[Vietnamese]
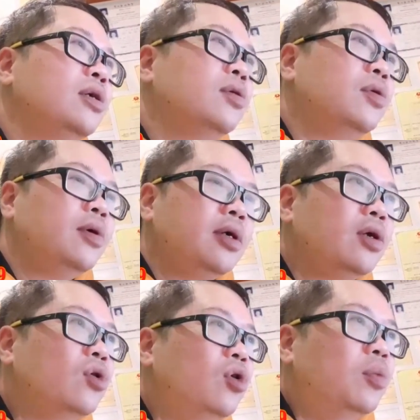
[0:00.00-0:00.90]
Chứ có
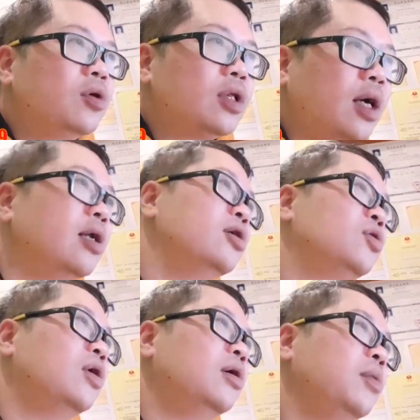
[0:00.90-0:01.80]
đổ 1 tấn
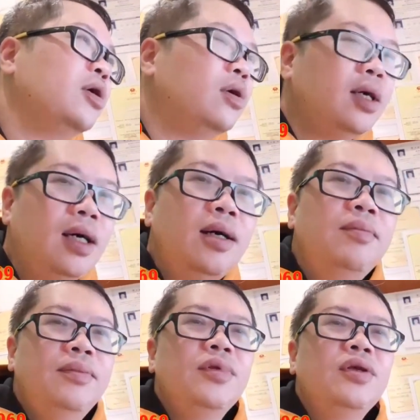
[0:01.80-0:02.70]
xuống mà nó đã
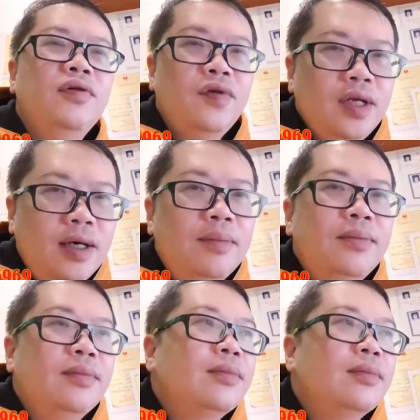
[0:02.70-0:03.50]
âm thì nó vẫn âm,